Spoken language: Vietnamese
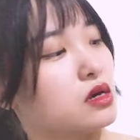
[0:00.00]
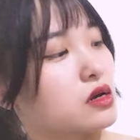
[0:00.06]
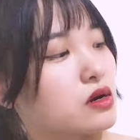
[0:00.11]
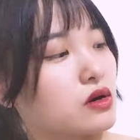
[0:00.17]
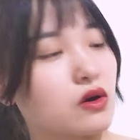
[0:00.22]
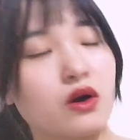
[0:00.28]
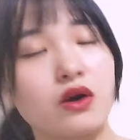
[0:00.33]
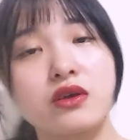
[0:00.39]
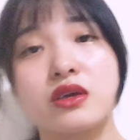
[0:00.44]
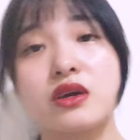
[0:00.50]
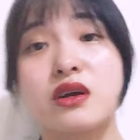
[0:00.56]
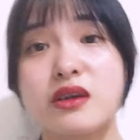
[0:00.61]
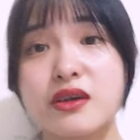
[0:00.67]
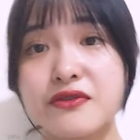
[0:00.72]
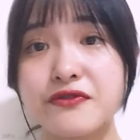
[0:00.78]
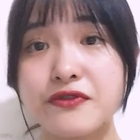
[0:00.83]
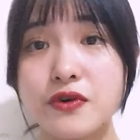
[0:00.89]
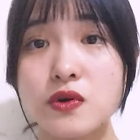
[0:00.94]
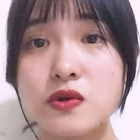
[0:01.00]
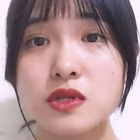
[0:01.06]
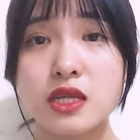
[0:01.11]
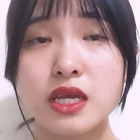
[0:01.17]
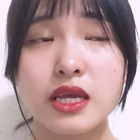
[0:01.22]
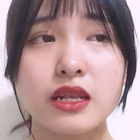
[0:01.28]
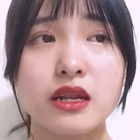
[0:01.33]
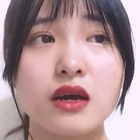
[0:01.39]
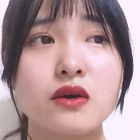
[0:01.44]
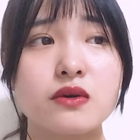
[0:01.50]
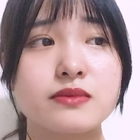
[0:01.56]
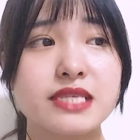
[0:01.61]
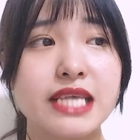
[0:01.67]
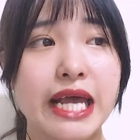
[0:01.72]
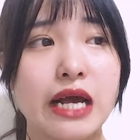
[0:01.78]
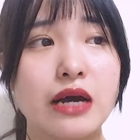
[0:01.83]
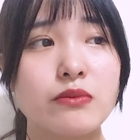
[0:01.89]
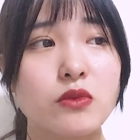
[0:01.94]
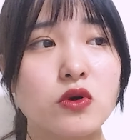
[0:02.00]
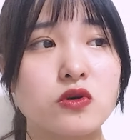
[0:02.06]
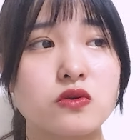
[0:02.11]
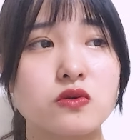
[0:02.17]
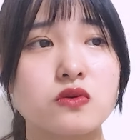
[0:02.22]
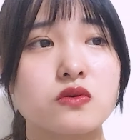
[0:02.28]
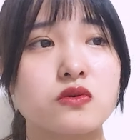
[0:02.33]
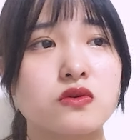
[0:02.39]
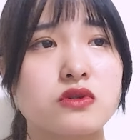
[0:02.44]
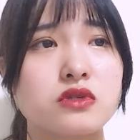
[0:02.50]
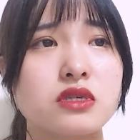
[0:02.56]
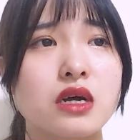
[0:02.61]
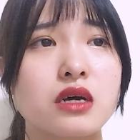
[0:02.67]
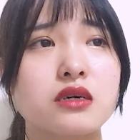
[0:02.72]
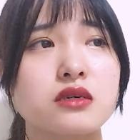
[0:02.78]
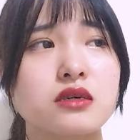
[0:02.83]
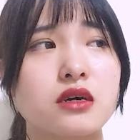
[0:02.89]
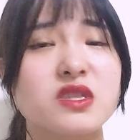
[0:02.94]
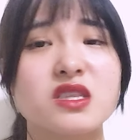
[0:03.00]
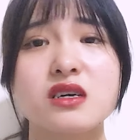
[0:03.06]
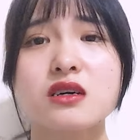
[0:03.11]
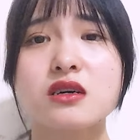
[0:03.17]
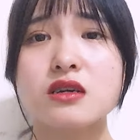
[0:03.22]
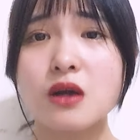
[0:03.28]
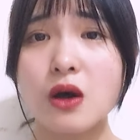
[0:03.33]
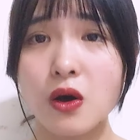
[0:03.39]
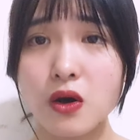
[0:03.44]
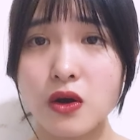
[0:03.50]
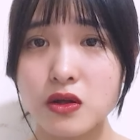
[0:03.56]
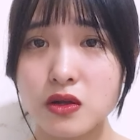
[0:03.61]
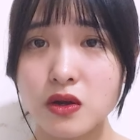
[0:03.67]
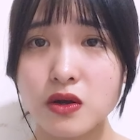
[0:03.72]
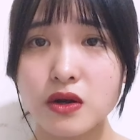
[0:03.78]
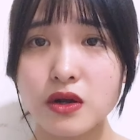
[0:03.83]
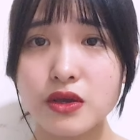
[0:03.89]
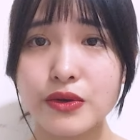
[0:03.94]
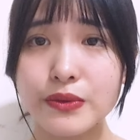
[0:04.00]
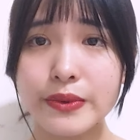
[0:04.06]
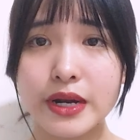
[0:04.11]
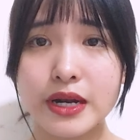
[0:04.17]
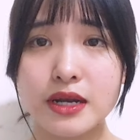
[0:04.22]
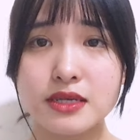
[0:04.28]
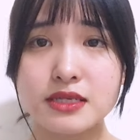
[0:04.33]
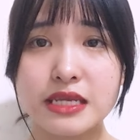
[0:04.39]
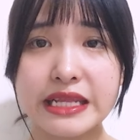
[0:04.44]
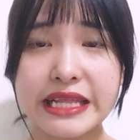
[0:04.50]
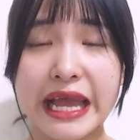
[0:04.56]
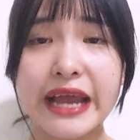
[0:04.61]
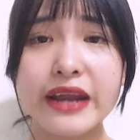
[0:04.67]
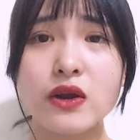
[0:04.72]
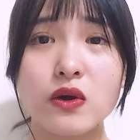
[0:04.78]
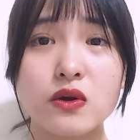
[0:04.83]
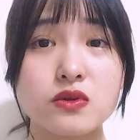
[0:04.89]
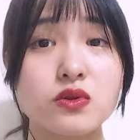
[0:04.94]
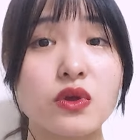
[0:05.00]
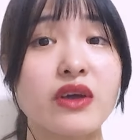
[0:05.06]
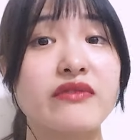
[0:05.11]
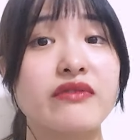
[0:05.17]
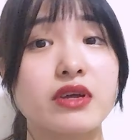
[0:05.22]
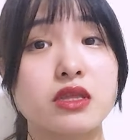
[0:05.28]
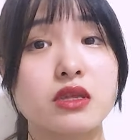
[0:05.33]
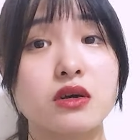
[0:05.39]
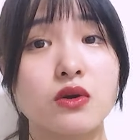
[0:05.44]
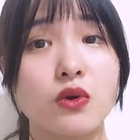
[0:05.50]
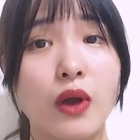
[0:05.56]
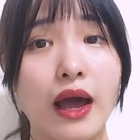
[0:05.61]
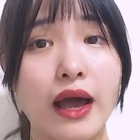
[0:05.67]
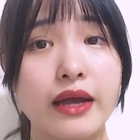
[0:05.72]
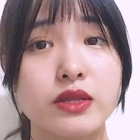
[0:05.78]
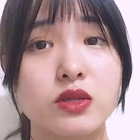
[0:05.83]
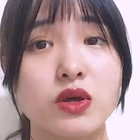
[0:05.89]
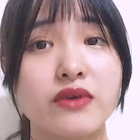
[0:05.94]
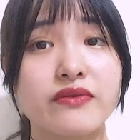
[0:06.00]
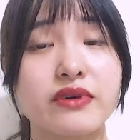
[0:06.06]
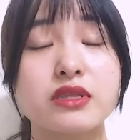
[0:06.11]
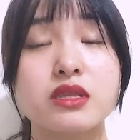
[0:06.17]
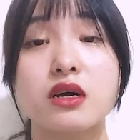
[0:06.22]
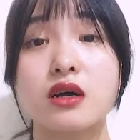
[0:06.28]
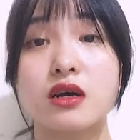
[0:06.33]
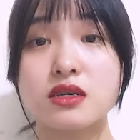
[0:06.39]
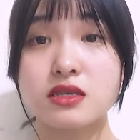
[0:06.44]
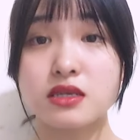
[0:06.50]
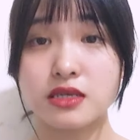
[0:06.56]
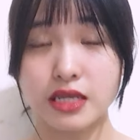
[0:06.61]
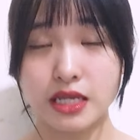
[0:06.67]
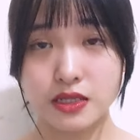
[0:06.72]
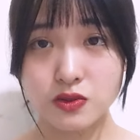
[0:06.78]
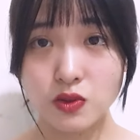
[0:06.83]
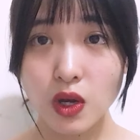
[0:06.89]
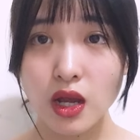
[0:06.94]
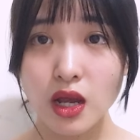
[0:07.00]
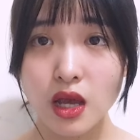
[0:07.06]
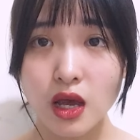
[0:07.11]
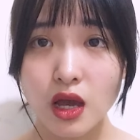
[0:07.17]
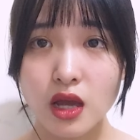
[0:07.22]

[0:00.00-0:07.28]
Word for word: Rồi những cái fruit thì nó cũng sẽ có một sự tương đối thôi, nói chung là nó sẽ thay đổi tùy vào từng loại, tùy vào từng cơ sở sản xuất.